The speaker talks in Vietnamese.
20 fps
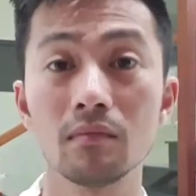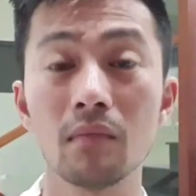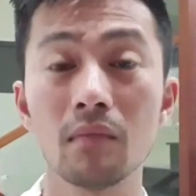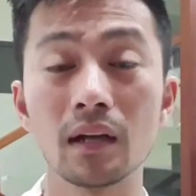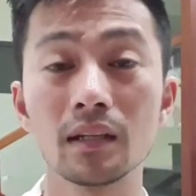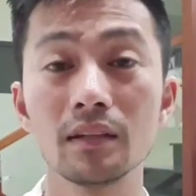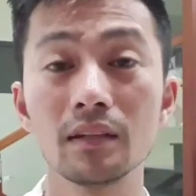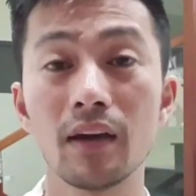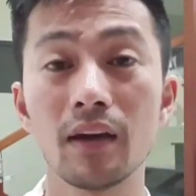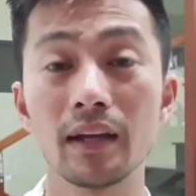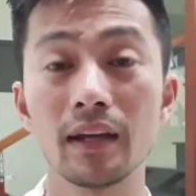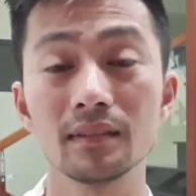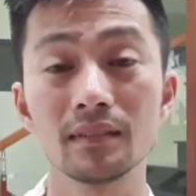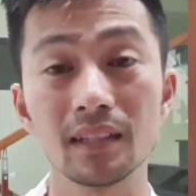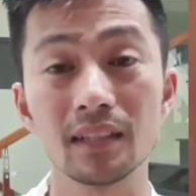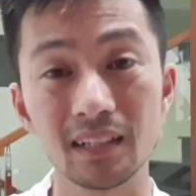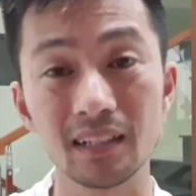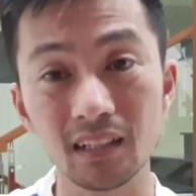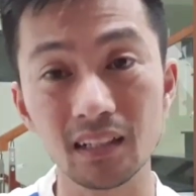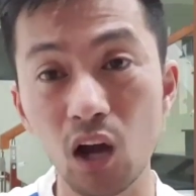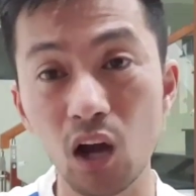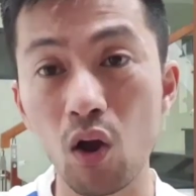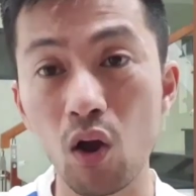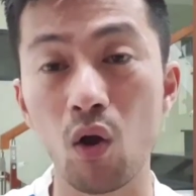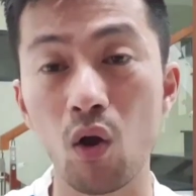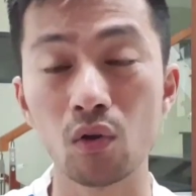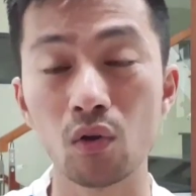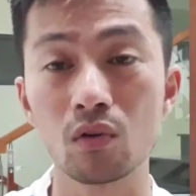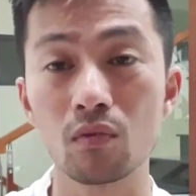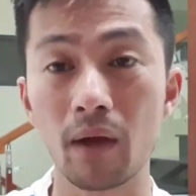bận như vậy thì cái cơ
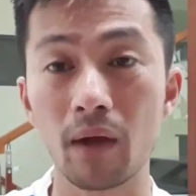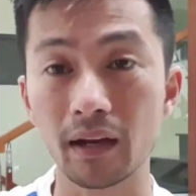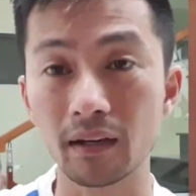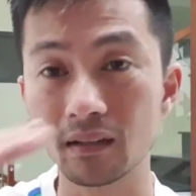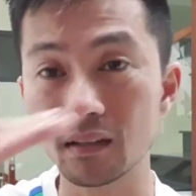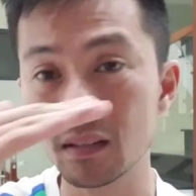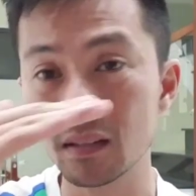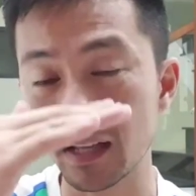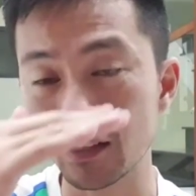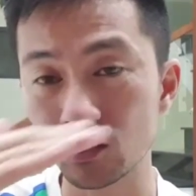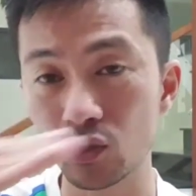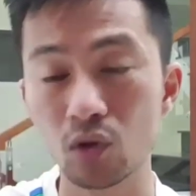hội của bạn nó lại